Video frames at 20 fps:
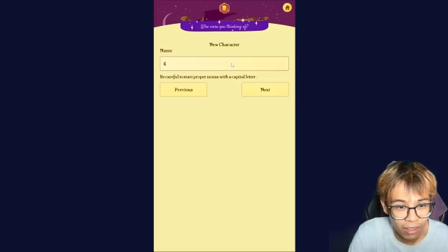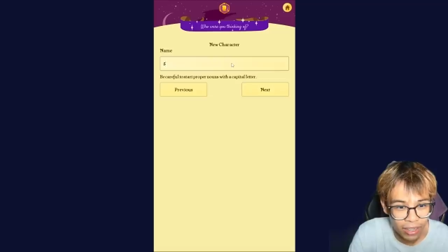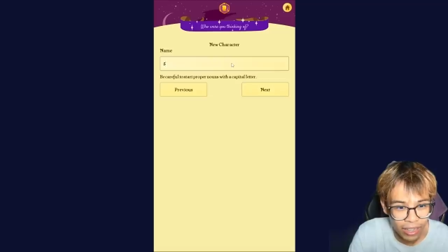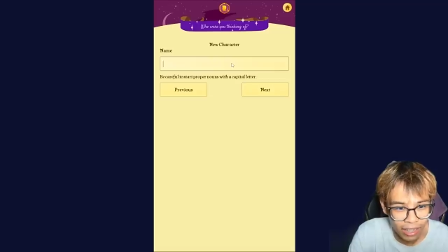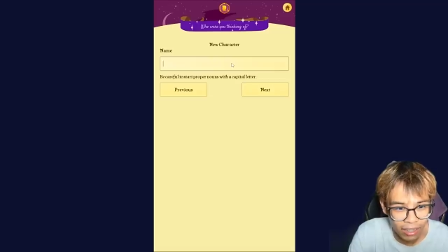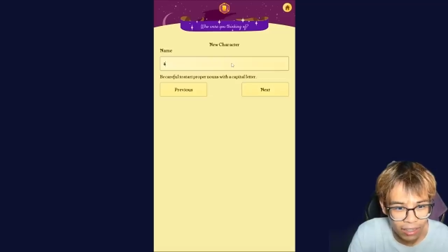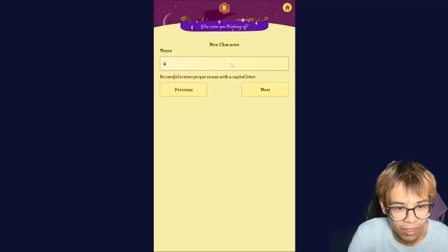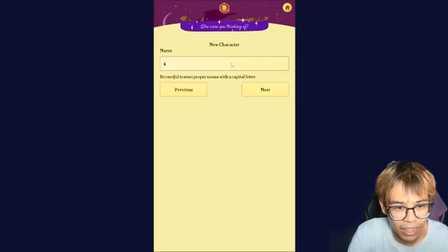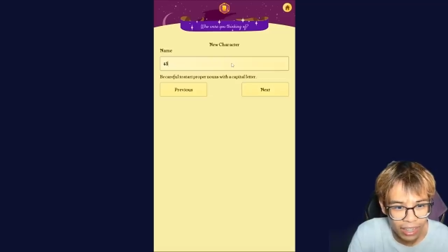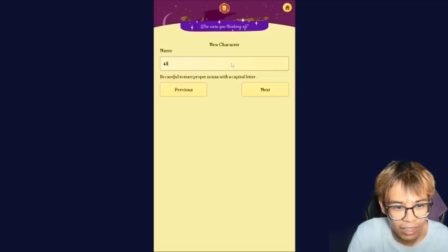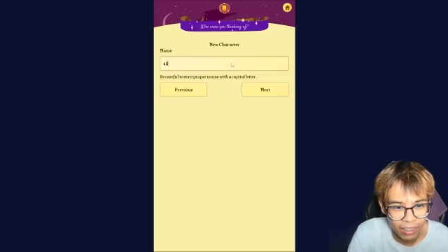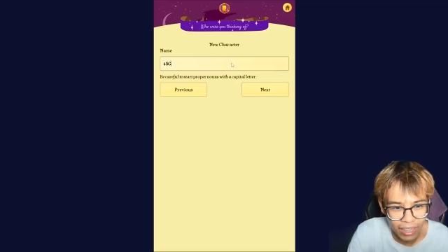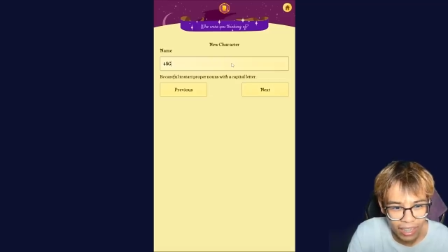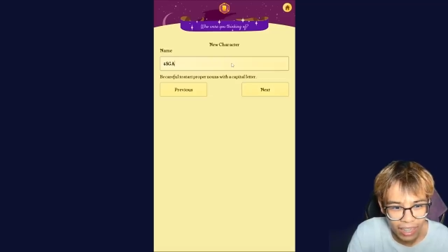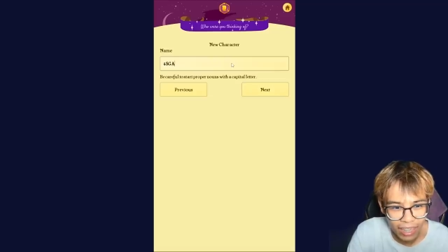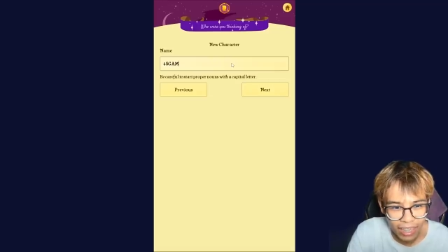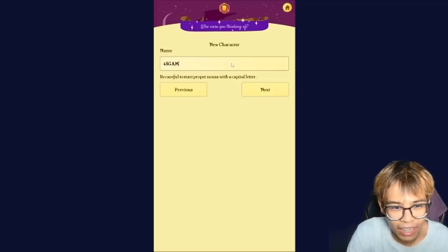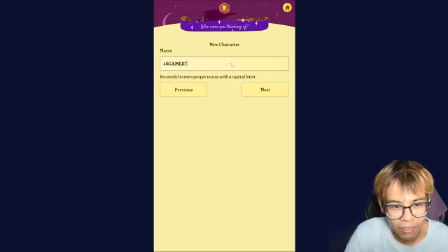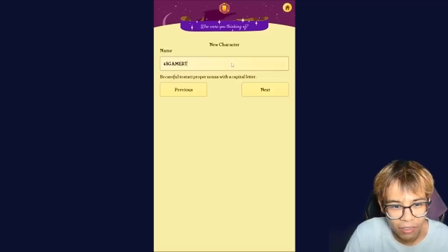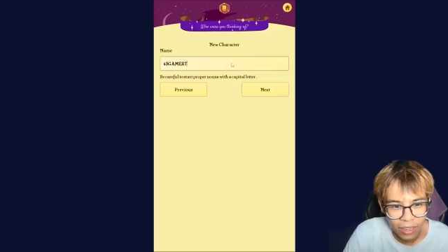เค โอเค โอเค
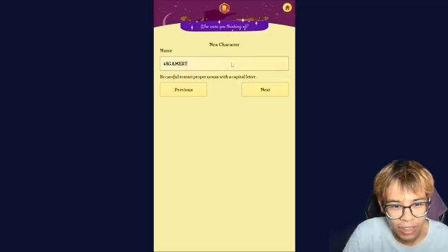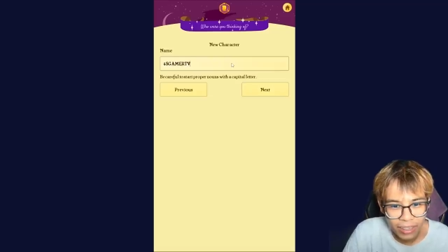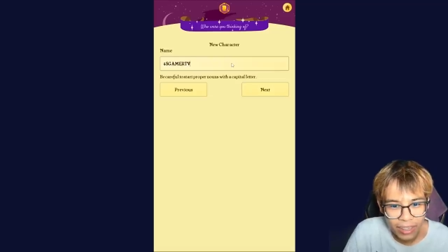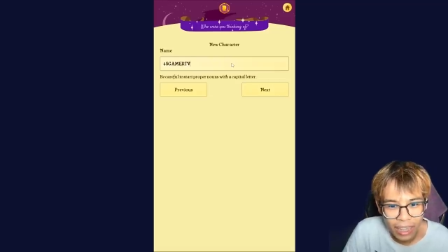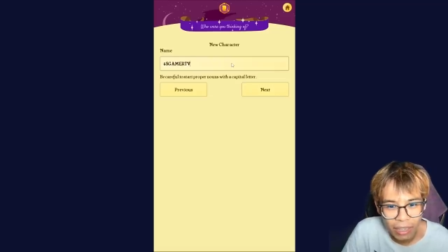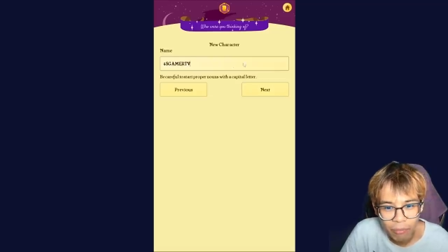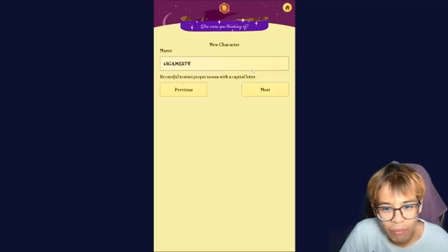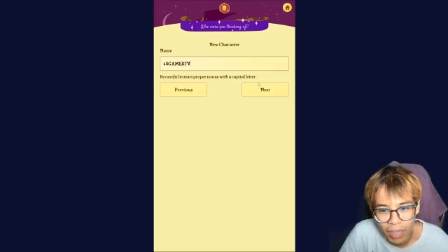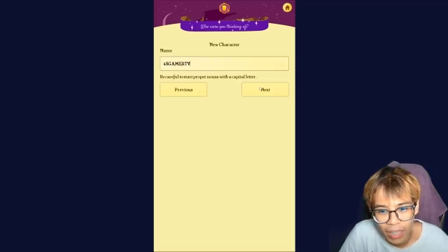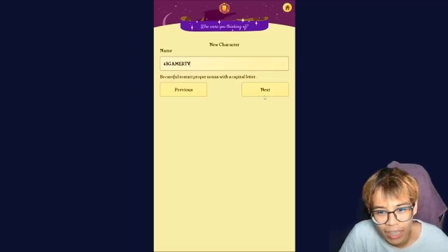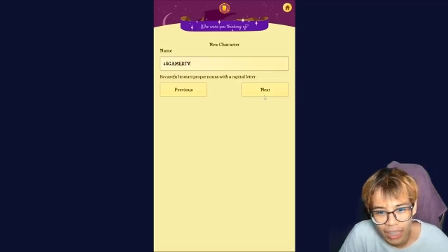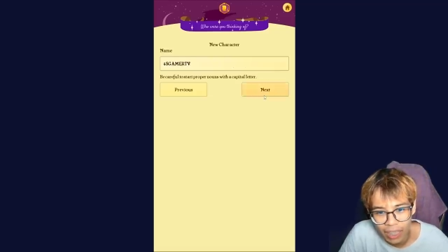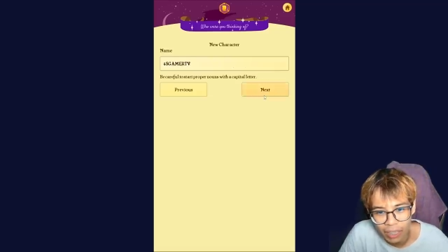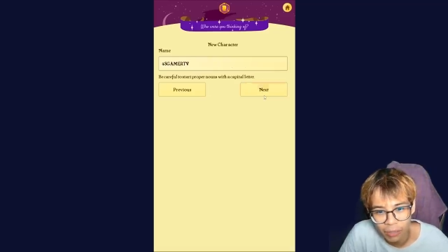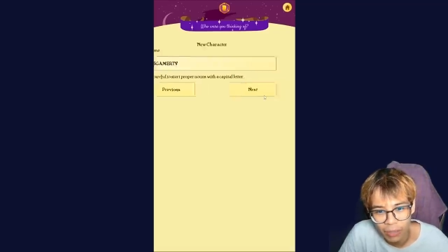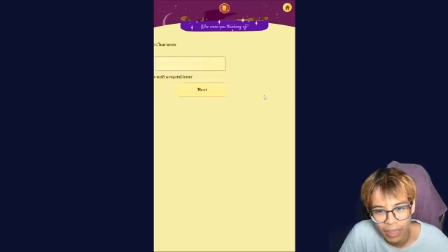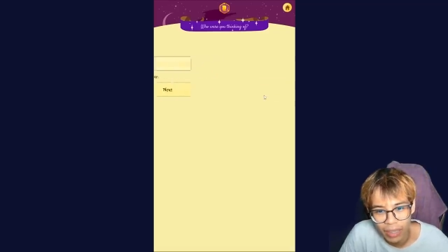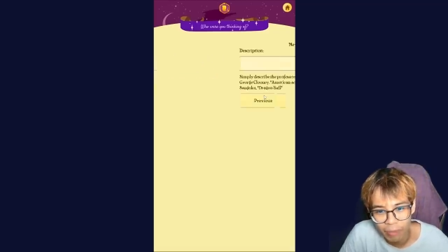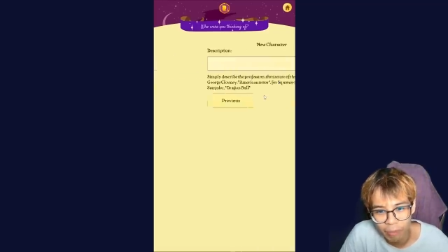4S Gamer TV